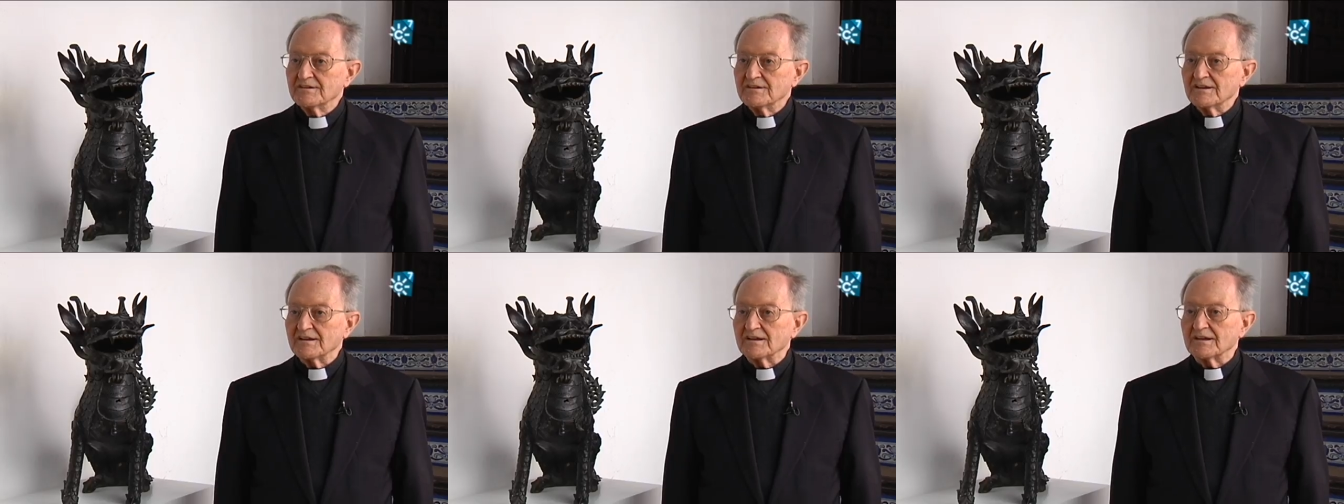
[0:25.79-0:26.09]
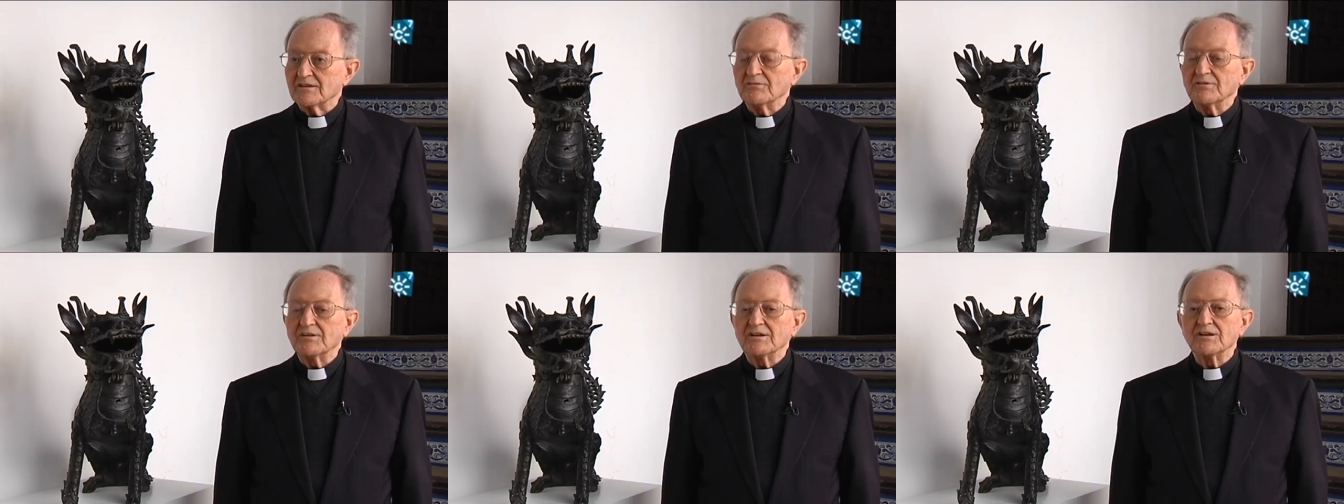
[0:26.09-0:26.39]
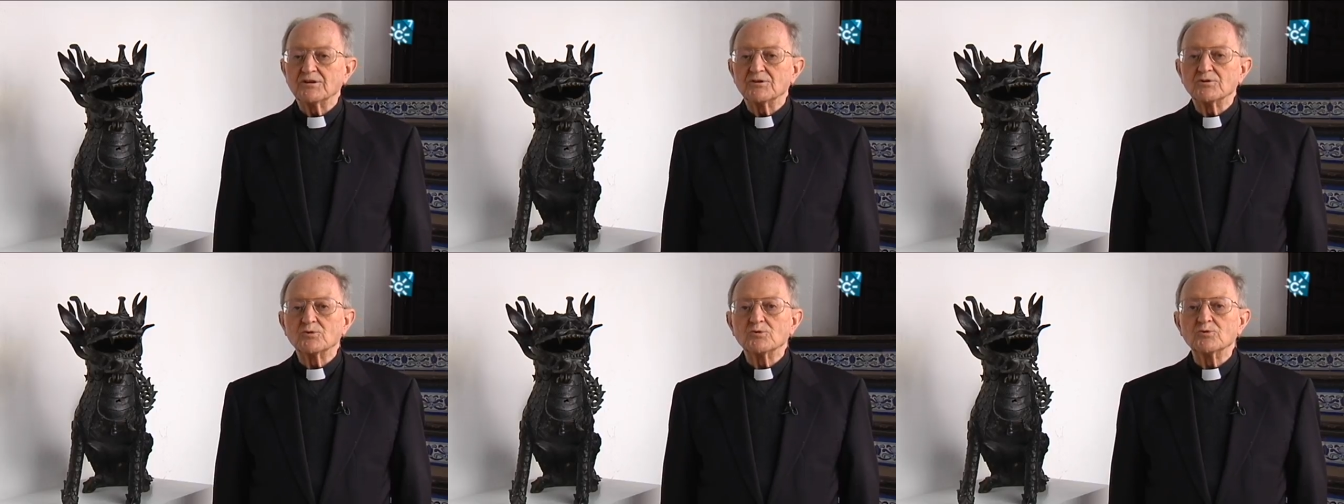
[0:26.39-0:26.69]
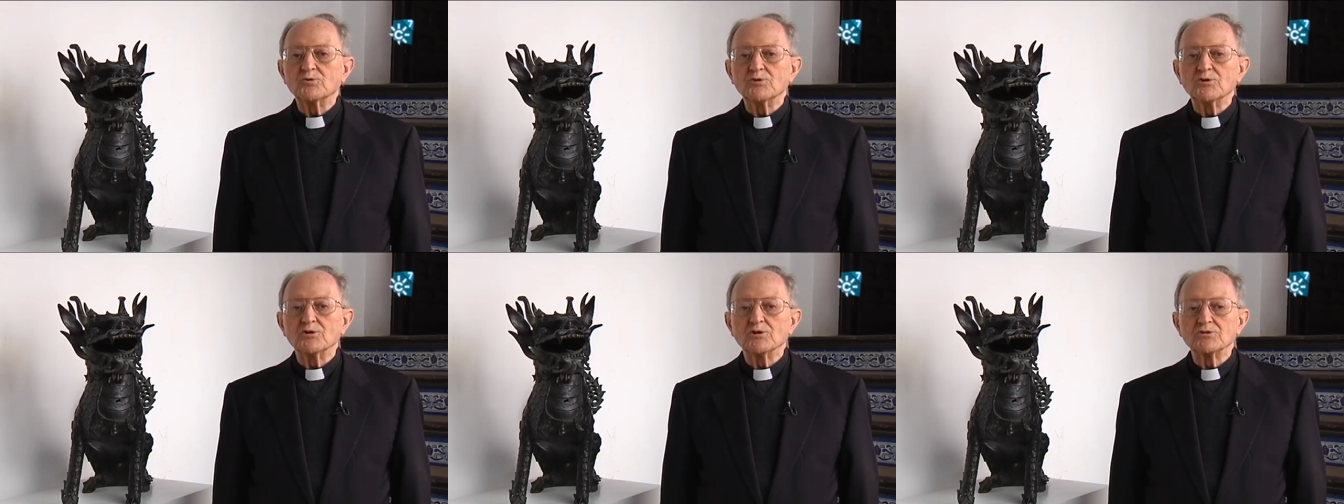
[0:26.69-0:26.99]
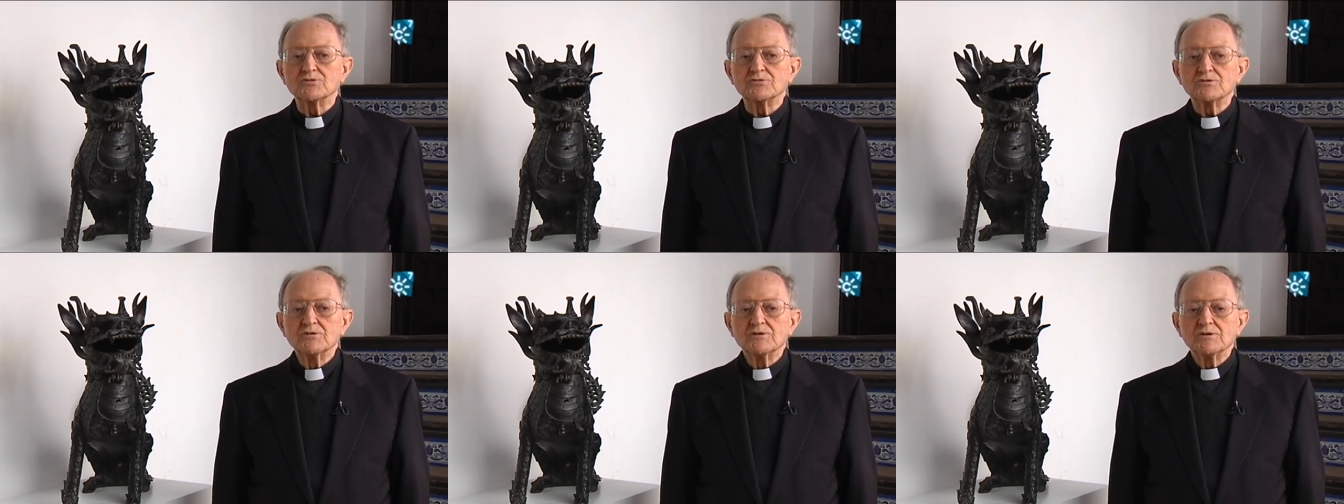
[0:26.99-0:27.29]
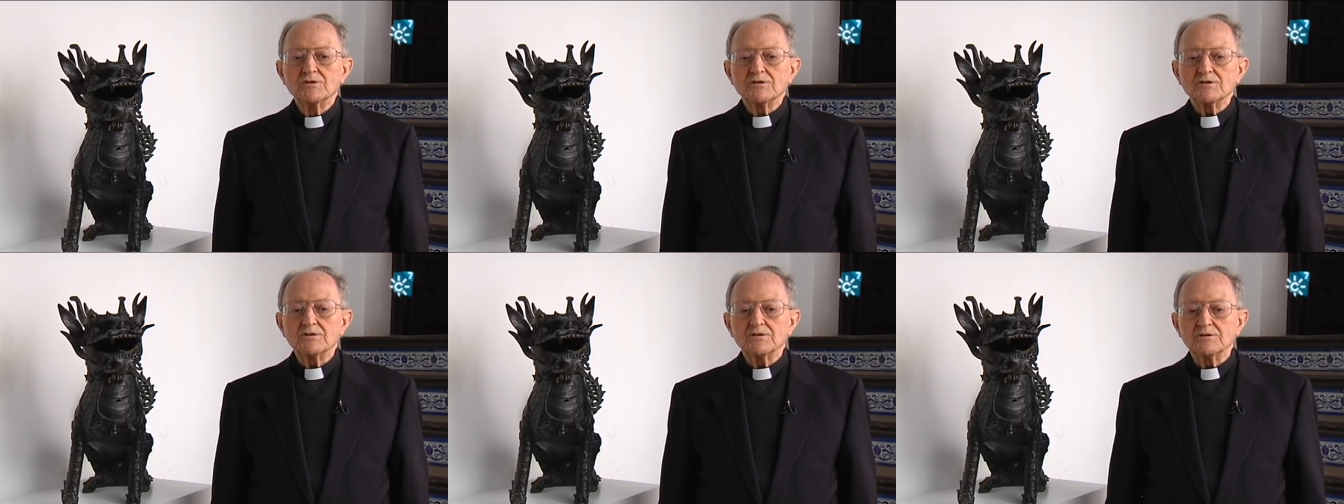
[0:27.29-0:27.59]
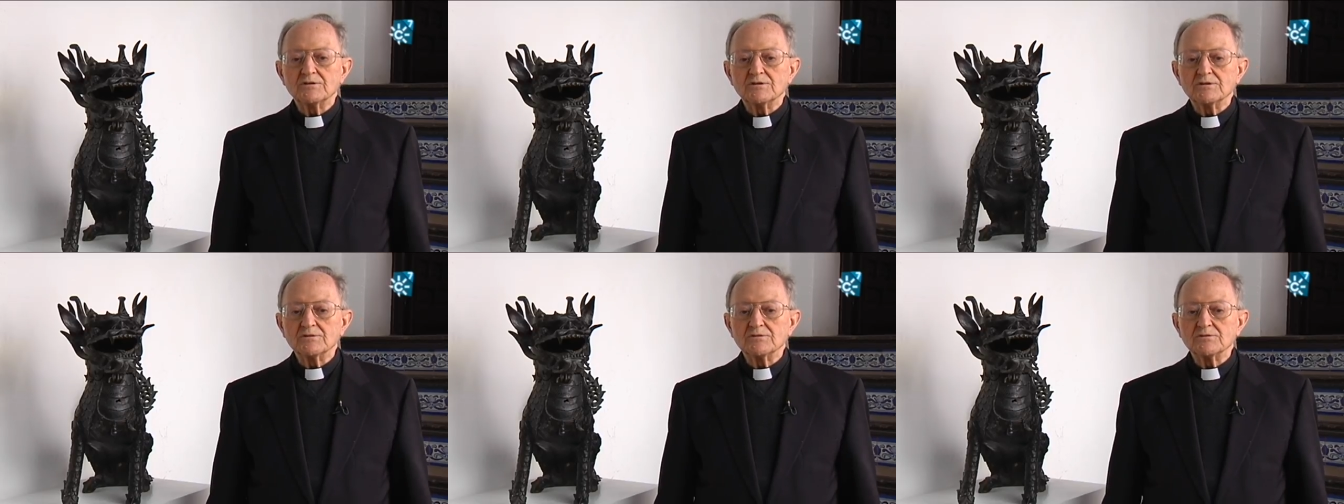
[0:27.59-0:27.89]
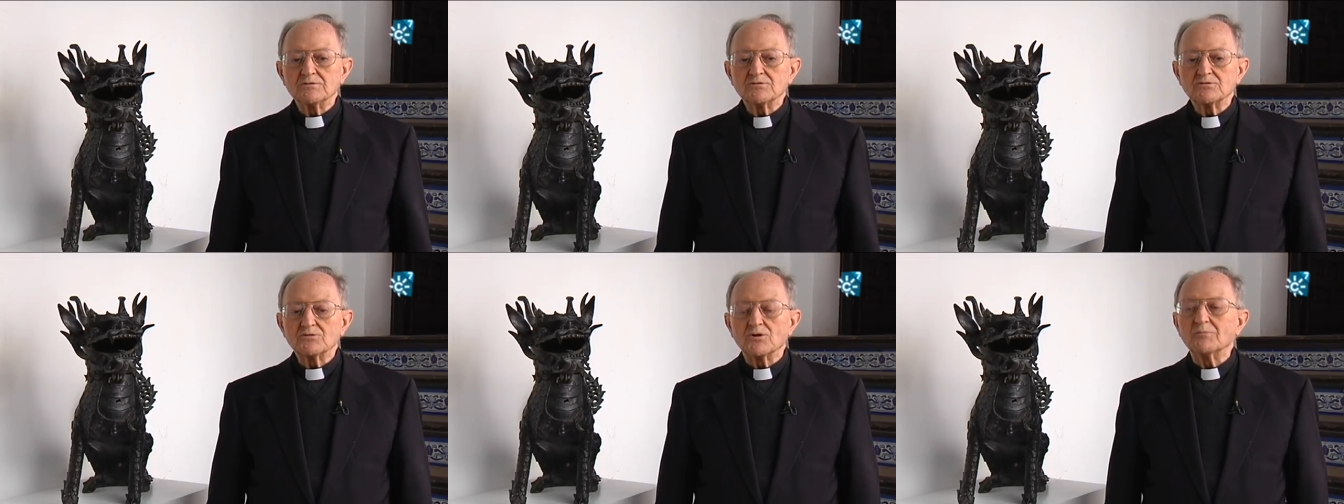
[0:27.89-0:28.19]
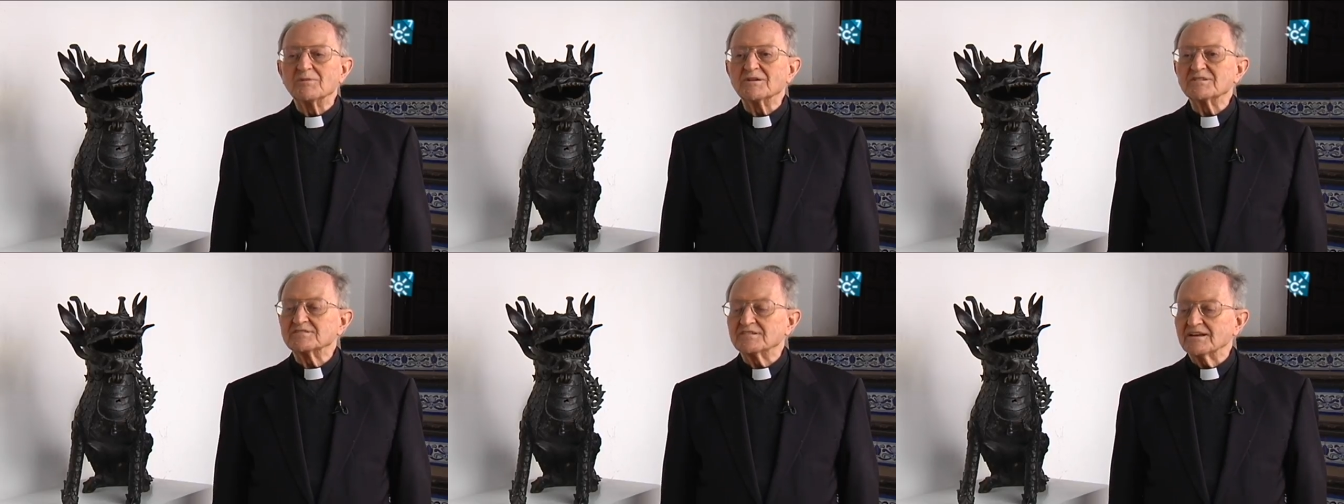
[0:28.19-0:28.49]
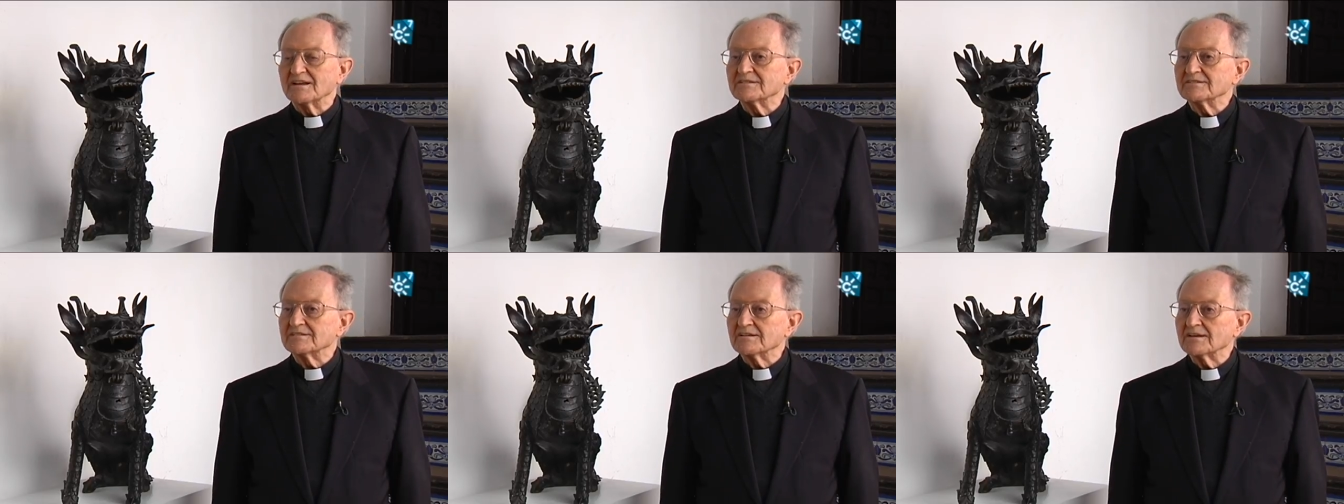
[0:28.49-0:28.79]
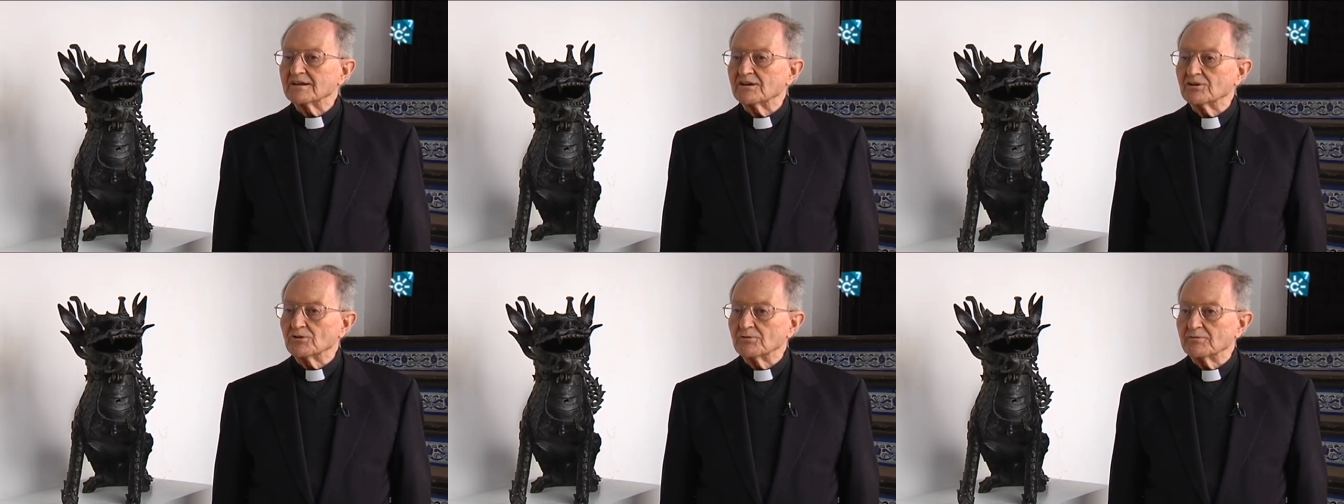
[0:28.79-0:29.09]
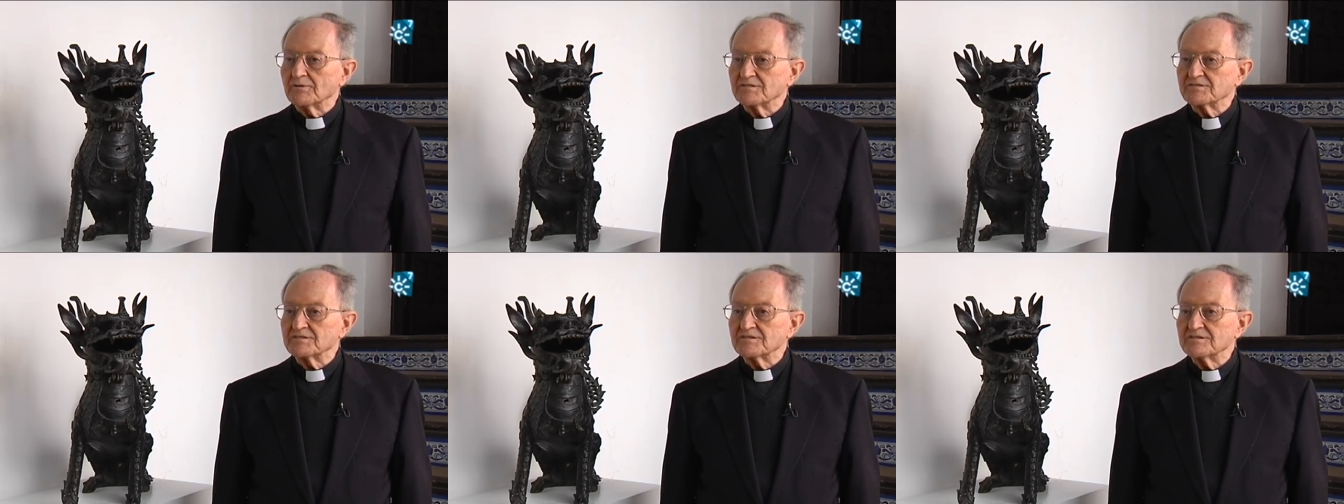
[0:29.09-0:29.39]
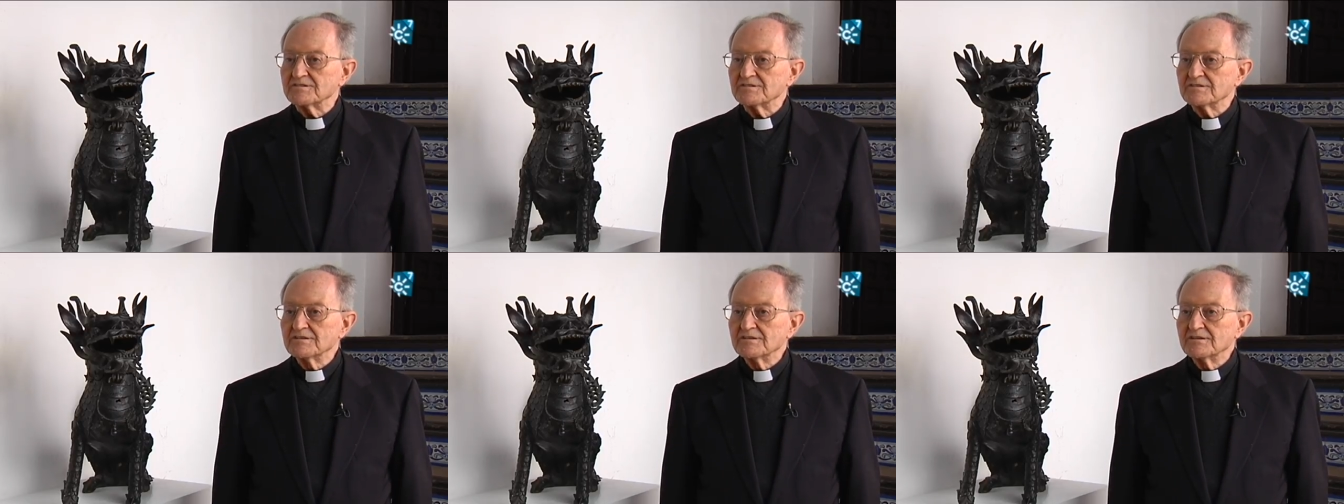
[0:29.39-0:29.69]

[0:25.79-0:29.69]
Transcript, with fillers: en que vinieron unos eh, comerciantes genoveses.